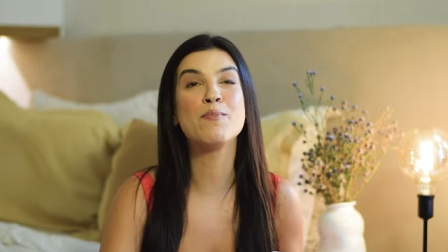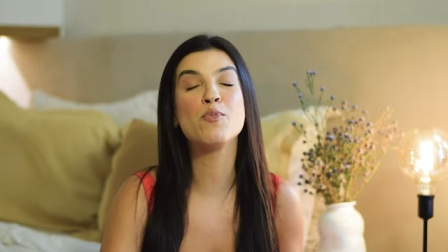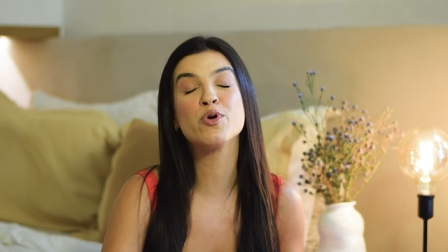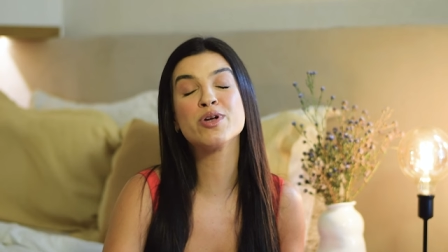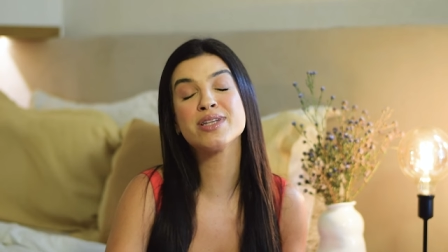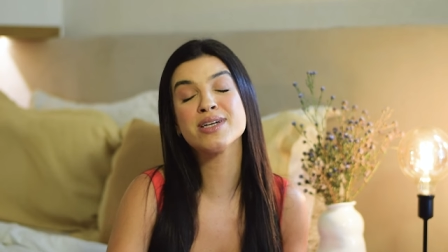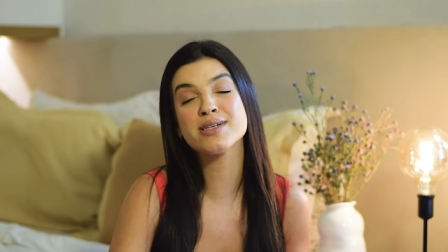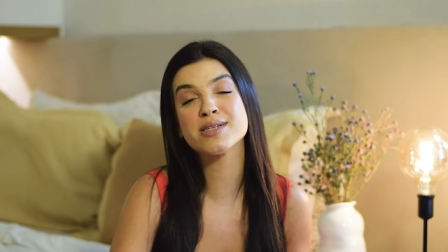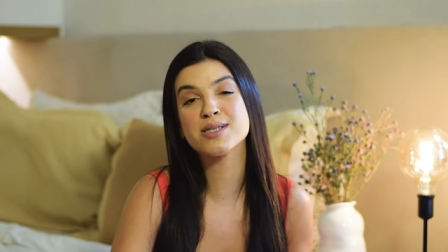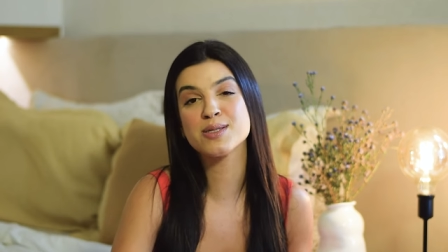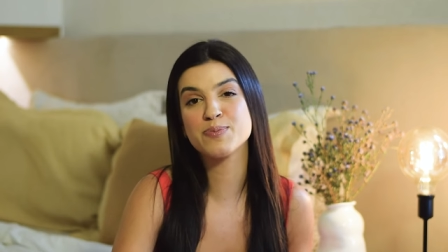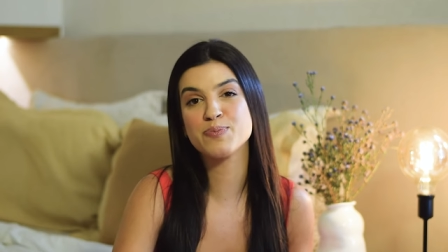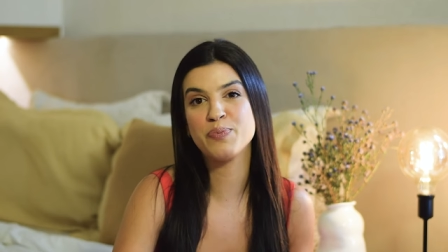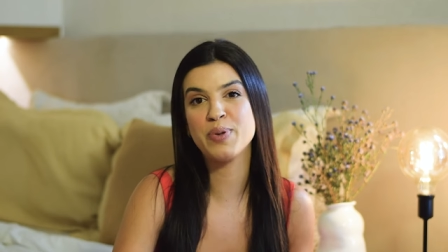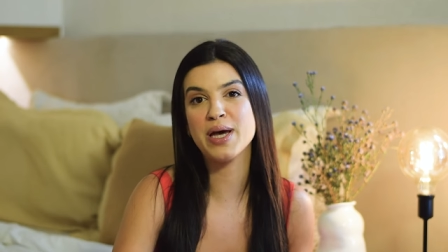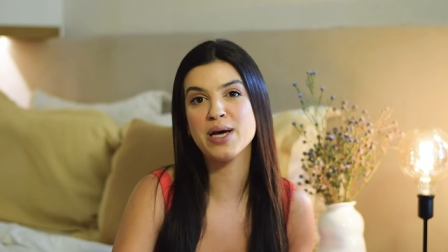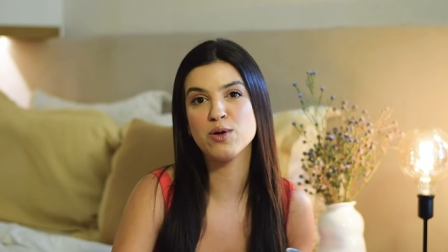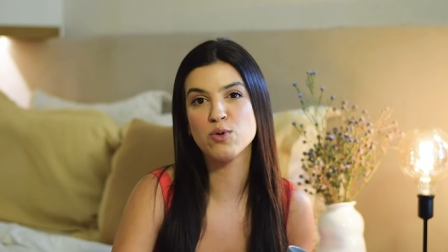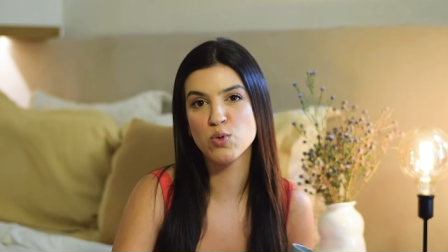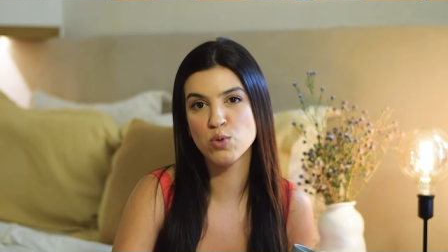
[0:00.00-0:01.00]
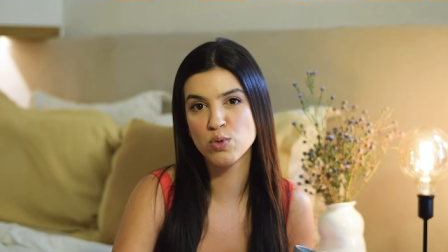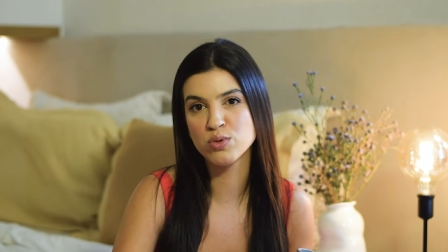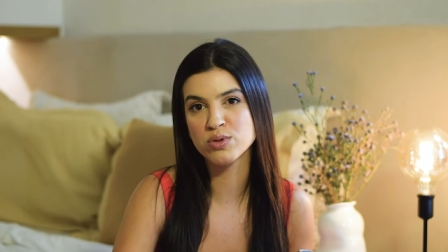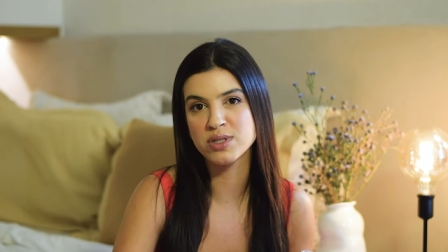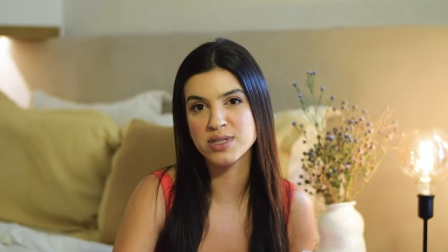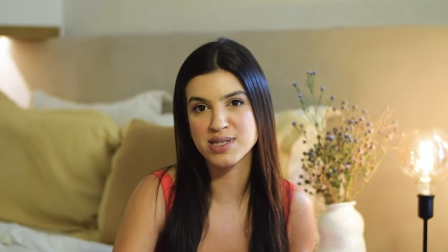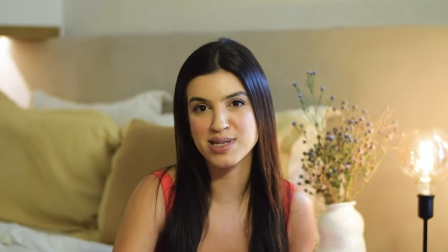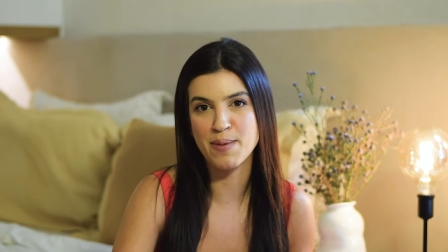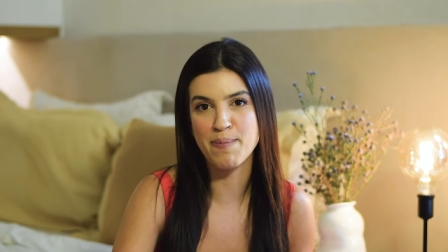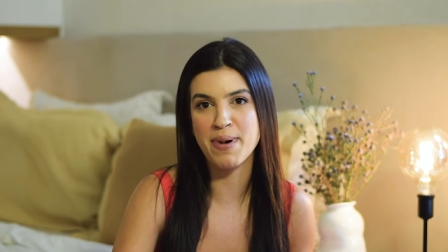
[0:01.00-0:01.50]
Muitas
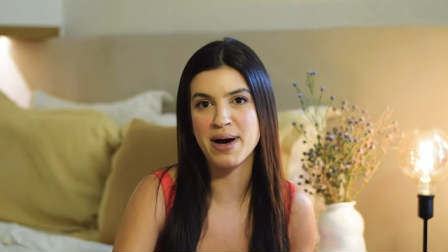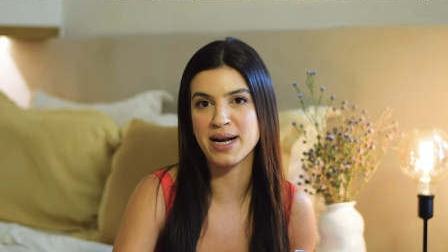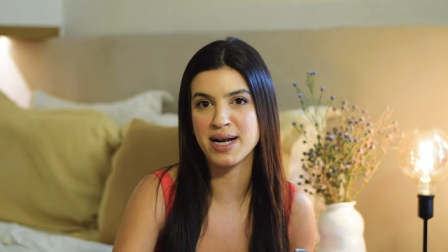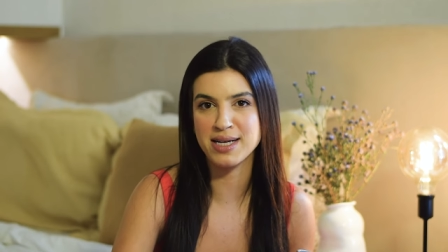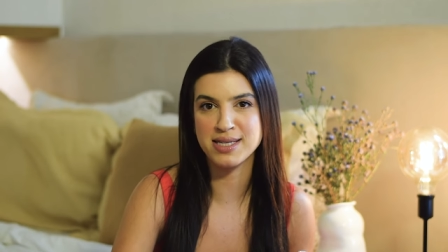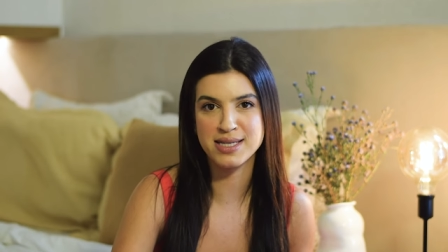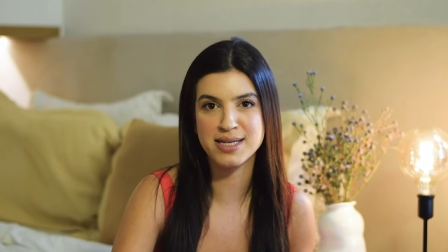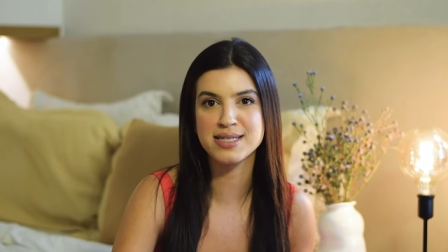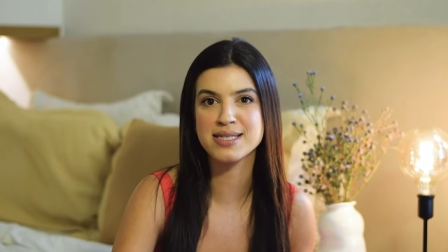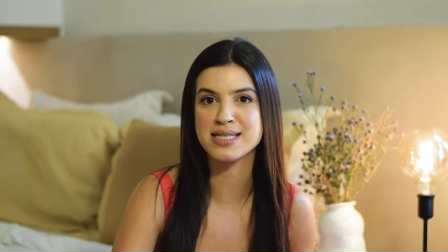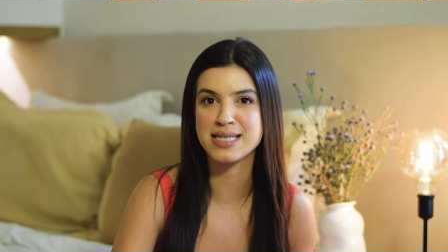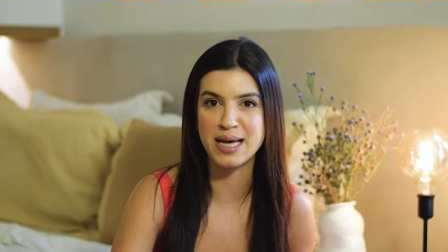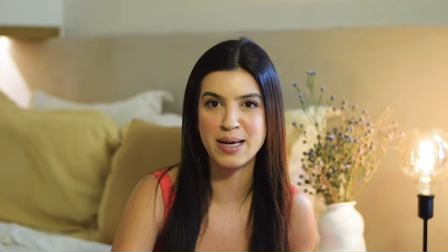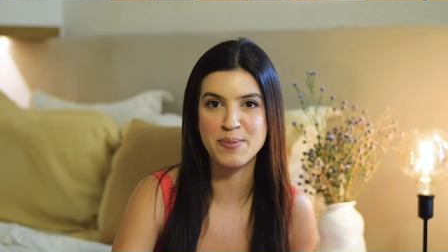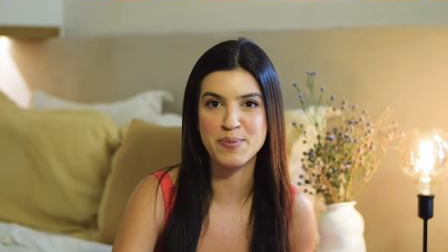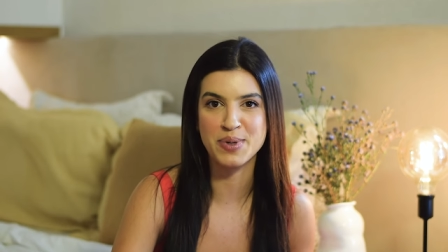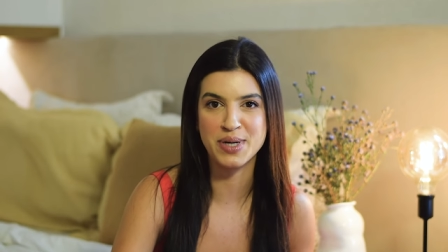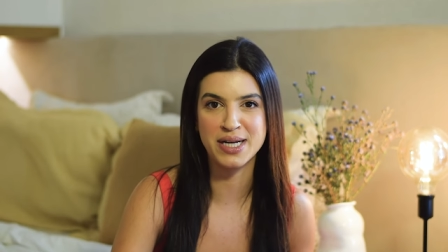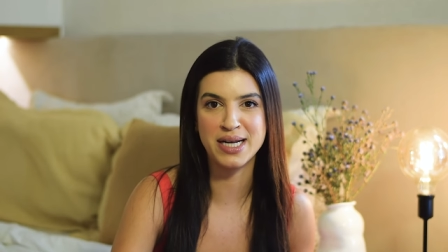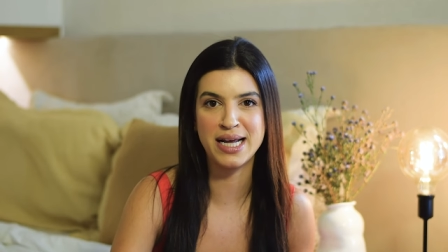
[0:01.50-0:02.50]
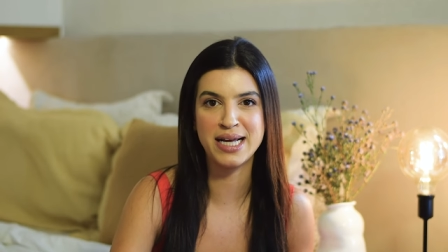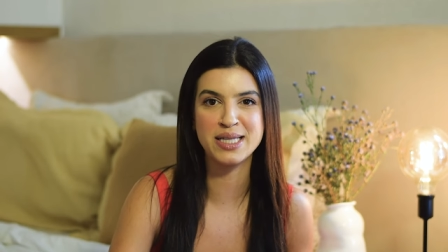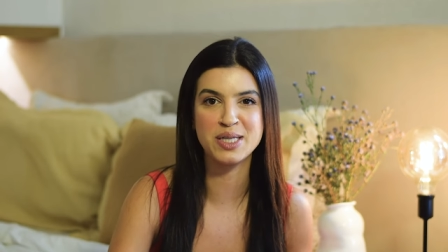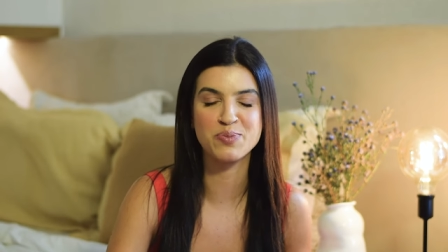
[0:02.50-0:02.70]
perguntas aparecem sempre, né?